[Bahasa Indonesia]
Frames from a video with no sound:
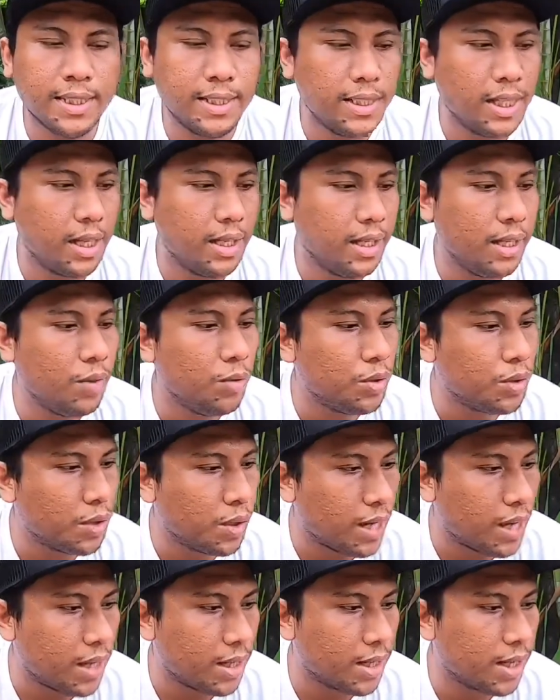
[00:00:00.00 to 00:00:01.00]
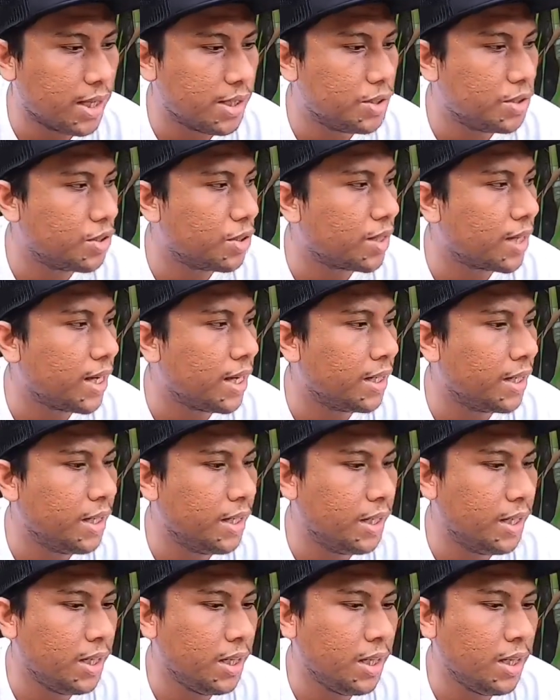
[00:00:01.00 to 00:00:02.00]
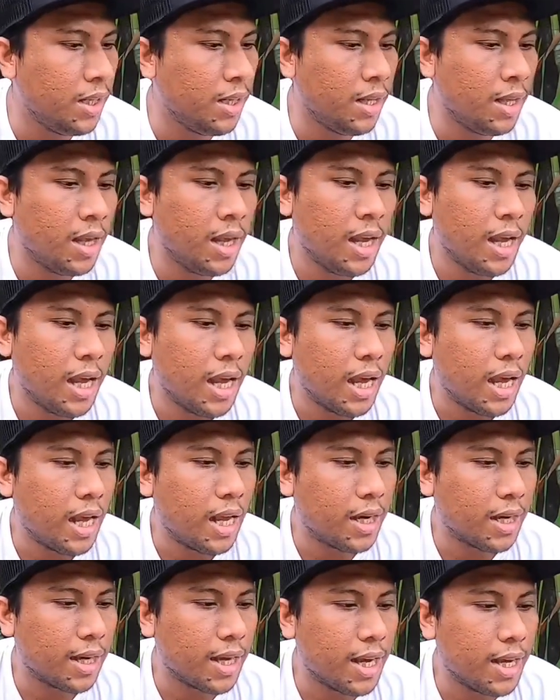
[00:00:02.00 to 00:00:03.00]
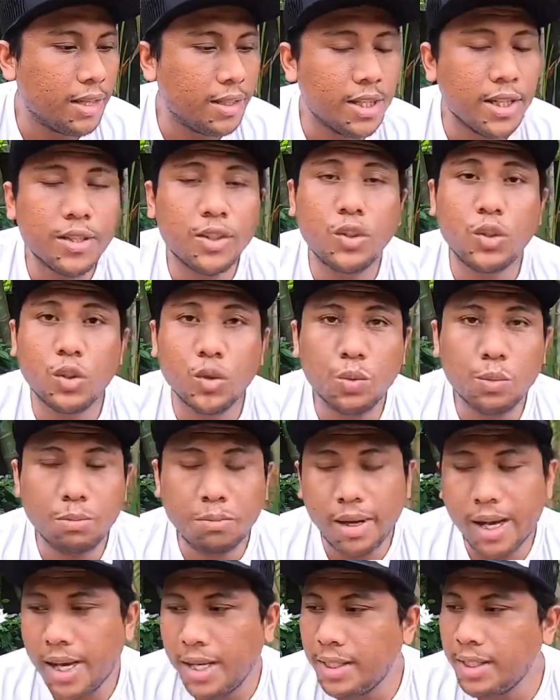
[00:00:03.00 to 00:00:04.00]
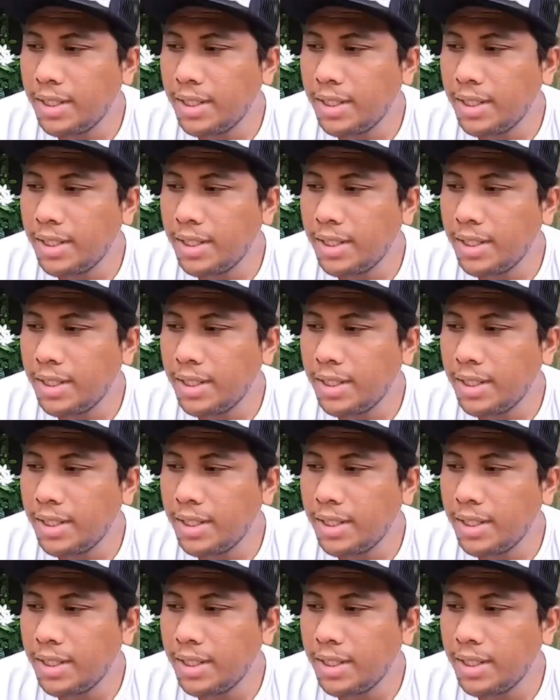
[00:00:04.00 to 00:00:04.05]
jadi untuk harga joran ini harganya cuman